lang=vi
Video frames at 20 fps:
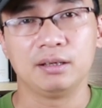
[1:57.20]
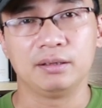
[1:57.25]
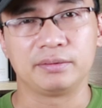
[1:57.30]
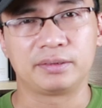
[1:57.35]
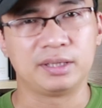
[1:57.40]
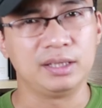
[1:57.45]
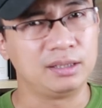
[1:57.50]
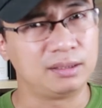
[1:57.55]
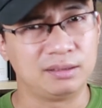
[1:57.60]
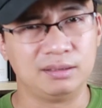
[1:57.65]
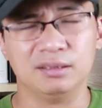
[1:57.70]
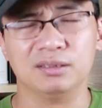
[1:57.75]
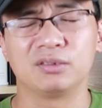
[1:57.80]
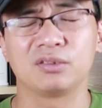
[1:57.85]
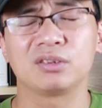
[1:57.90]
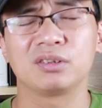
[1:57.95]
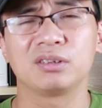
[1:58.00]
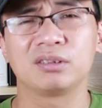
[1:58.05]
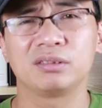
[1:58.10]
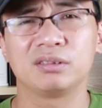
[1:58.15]
Xịt
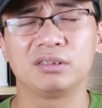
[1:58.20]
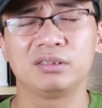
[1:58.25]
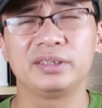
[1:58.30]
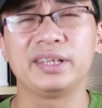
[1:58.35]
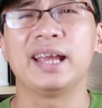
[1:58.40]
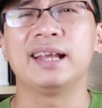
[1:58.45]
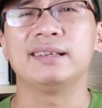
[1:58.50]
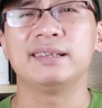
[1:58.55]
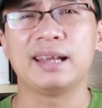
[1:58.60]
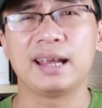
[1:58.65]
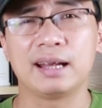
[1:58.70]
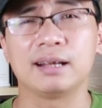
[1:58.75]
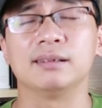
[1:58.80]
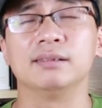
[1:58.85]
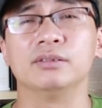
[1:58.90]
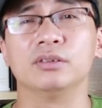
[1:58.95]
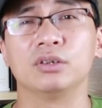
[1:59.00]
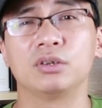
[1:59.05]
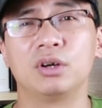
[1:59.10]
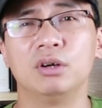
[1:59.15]
nó nhẹ nhàng,
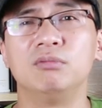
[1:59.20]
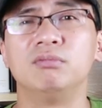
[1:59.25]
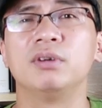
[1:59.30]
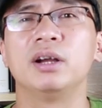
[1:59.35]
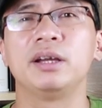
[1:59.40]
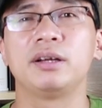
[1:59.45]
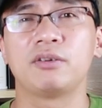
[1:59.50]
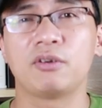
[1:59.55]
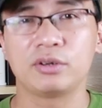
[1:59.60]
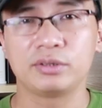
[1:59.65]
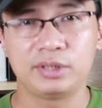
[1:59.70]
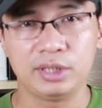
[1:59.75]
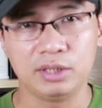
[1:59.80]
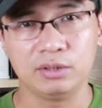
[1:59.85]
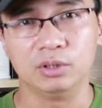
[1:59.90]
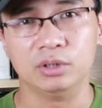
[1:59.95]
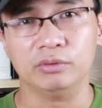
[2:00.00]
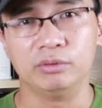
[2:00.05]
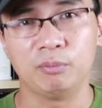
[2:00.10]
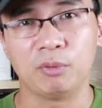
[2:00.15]
nó không gây khó chịu
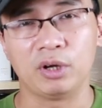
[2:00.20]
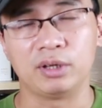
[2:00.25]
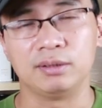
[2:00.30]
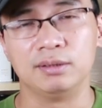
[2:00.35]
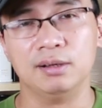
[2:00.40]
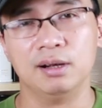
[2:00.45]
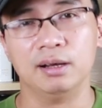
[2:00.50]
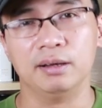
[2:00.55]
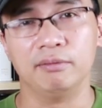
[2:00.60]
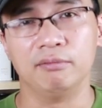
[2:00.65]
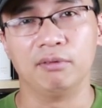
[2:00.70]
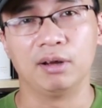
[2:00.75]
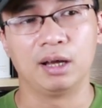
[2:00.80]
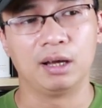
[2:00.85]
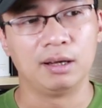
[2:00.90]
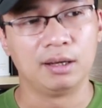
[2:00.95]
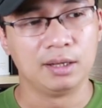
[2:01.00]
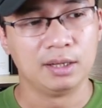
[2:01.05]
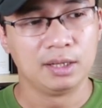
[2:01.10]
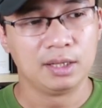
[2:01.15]
đối với mọi người
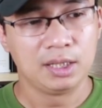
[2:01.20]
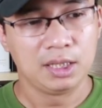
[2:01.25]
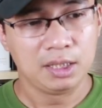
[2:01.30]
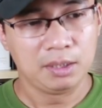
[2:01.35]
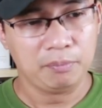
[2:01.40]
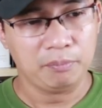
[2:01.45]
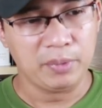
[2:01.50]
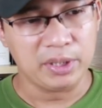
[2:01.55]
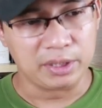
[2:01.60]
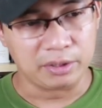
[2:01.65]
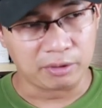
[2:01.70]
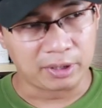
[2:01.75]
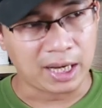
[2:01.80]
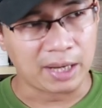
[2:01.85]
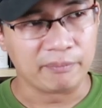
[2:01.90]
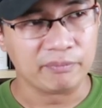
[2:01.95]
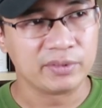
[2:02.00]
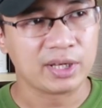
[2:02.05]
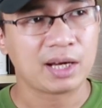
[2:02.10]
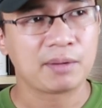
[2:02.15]
và mình
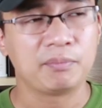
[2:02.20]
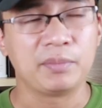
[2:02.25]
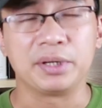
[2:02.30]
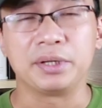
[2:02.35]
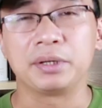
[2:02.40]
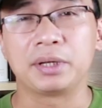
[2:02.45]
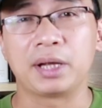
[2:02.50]
cảm giác mình